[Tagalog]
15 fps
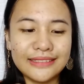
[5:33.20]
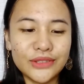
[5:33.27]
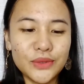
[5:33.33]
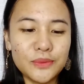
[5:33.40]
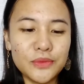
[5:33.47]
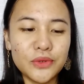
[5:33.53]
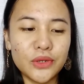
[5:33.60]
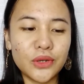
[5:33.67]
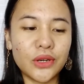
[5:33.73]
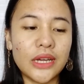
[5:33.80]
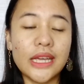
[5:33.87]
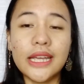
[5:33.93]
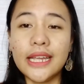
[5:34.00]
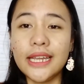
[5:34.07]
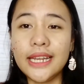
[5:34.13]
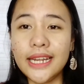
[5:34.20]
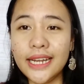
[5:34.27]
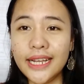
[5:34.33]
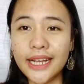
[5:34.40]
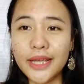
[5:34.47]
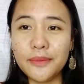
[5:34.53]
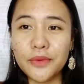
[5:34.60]
tumulo.
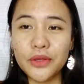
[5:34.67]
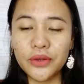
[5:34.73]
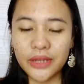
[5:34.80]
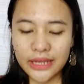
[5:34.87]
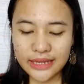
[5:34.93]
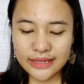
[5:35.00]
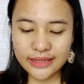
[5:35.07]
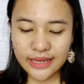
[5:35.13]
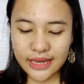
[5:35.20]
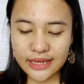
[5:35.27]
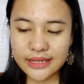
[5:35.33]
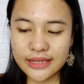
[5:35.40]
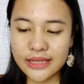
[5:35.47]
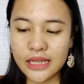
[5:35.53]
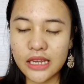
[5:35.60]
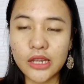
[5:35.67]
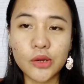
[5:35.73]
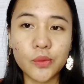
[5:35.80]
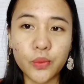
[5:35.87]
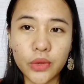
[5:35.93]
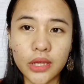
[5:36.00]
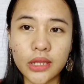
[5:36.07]
Ilalagay mo yung excess na
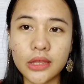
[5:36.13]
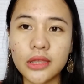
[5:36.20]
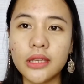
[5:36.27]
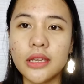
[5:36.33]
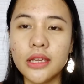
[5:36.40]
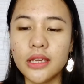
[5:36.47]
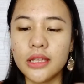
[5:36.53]
liquid